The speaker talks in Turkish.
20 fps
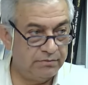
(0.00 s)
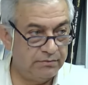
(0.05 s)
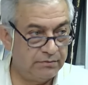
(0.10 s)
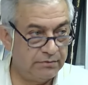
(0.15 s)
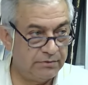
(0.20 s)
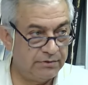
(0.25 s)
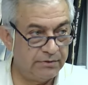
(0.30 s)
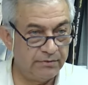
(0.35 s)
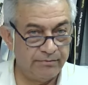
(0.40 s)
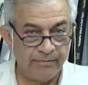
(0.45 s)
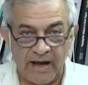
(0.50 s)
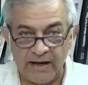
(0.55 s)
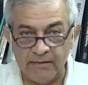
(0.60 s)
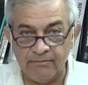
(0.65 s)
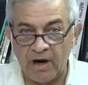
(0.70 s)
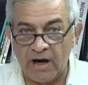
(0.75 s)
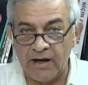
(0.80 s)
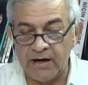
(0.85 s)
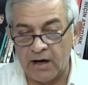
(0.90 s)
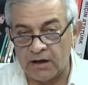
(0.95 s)
e,
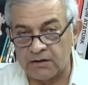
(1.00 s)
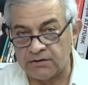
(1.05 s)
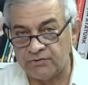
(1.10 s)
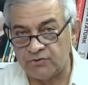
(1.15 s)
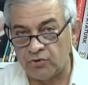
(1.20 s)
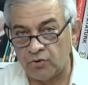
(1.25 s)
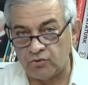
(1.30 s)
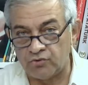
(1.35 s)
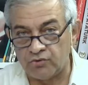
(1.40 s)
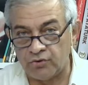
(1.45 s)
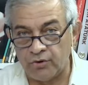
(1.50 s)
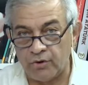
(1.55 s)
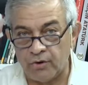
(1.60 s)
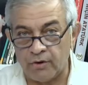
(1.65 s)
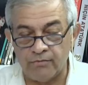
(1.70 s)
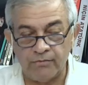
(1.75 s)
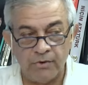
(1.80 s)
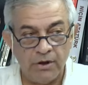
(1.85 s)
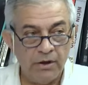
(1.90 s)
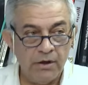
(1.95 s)
ben Bayraklı'da
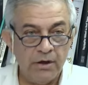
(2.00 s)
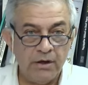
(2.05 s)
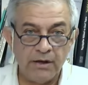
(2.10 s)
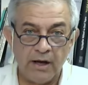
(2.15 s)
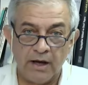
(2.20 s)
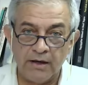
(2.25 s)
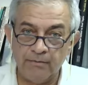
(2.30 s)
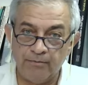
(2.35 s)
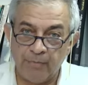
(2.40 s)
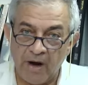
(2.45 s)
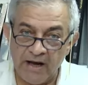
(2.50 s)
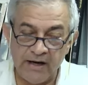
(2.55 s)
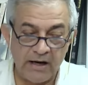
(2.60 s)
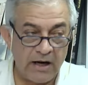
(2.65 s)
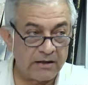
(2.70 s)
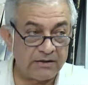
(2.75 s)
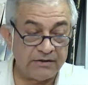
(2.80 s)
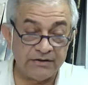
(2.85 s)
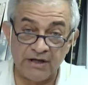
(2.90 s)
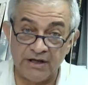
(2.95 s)
oturuyorum. Yani
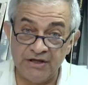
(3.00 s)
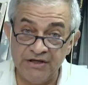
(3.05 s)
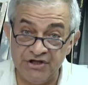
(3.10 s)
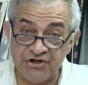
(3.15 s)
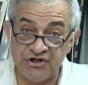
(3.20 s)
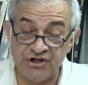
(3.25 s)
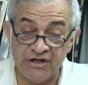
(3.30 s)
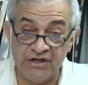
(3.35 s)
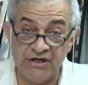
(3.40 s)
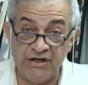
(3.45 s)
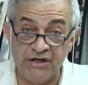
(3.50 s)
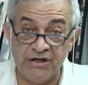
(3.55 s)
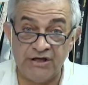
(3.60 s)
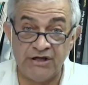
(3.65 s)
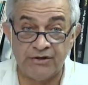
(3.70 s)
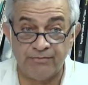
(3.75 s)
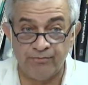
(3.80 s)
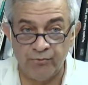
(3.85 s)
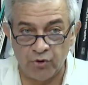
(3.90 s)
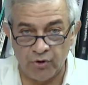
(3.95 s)
Bayraklı'da hiç iyi
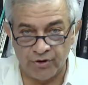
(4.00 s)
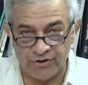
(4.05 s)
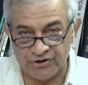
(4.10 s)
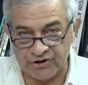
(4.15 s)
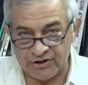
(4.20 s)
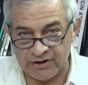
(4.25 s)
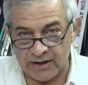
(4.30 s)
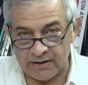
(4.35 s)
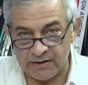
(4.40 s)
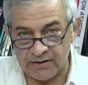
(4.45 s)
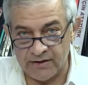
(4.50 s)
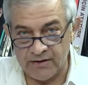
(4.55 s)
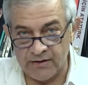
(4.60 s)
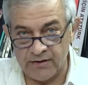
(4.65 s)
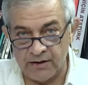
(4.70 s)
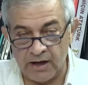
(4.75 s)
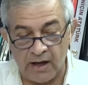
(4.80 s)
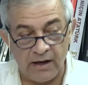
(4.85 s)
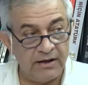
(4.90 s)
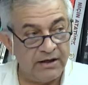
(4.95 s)
gitmiyor işler.
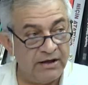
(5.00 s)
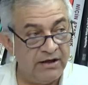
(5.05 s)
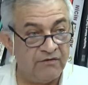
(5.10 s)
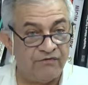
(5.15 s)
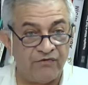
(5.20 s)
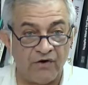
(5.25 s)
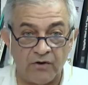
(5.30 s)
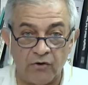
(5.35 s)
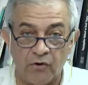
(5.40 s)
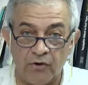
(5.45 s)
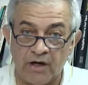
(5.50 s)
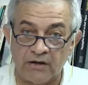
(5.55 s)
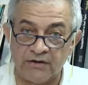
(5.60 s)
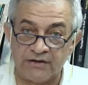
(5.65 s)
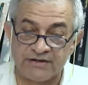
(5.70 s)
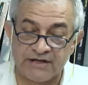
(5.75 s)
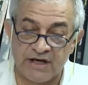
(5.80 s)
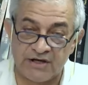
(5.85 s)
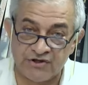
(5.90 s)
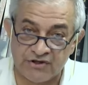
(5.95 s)
Yani İrfan
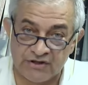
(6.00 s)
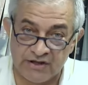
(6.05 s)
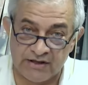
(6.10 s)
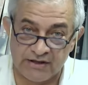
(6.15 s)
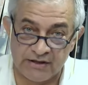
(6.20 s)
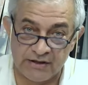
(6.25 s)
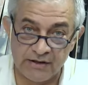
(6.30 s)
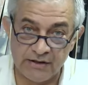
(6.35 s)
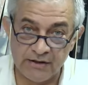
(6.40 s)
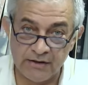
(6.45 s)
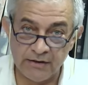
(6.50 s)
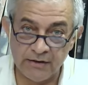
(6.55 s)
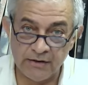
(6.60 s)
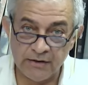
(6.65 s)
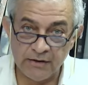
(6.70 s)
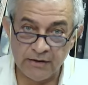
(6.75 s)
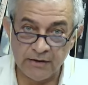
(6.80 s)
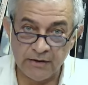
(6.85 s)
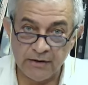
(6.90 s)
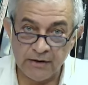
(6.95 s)
Önal'ı seçtik.
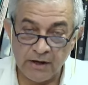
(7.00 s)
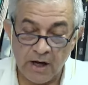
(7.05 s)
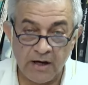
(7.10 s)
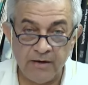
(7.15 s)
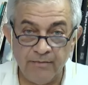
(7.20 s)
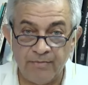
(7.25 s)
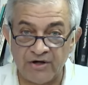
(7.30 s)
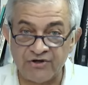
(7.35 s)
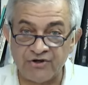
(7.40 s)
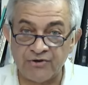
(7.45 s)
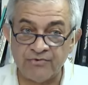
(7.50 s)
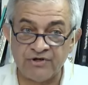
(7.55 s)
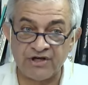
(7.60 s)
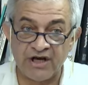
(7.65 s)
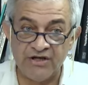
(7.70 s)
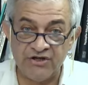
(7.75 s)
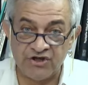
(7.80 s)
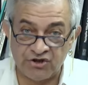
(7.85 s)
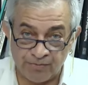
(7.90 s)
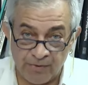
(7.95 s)
Hani
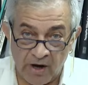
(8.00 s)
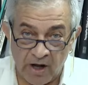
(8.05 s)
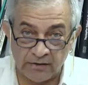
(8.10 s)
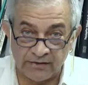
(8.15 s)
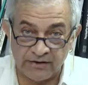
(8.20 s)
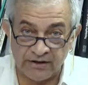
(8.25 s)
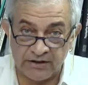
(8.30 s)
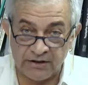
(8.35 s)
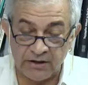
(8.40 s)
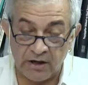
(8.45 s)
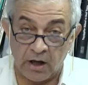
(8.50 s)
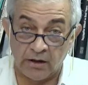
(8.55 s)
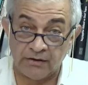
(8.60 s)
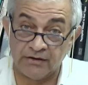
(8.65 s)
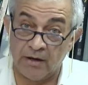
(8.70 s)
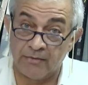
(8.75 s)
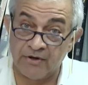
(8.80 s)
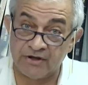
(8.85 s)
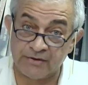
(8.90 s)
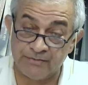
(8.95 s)
başımıza iş mi aldık
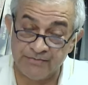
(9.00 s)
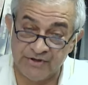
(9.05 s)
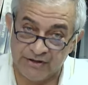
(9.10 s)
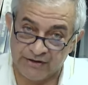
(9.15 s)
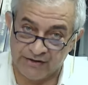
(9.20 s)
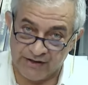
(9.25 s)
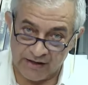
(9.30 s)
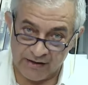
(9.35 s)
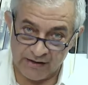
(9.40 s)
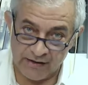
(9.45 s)
anlamadım gitti.